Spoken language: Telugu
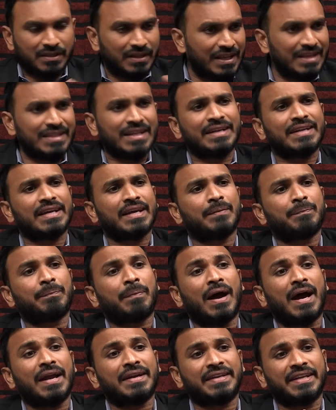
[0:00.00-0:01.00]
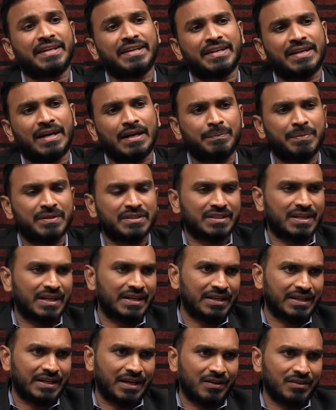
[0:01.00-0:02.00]
లేదంటే పార్టీని
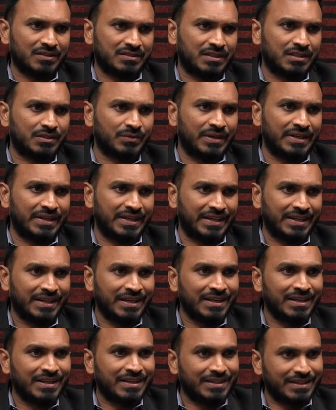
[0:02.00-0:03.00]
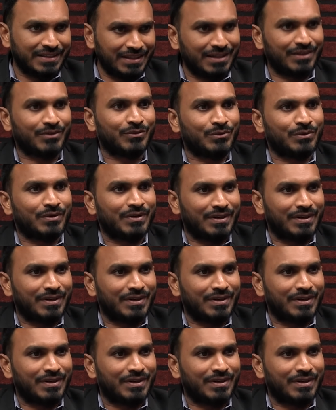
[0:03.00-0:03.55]
నడిపించడానికి కావాల్సినటువంటి ఇంధనం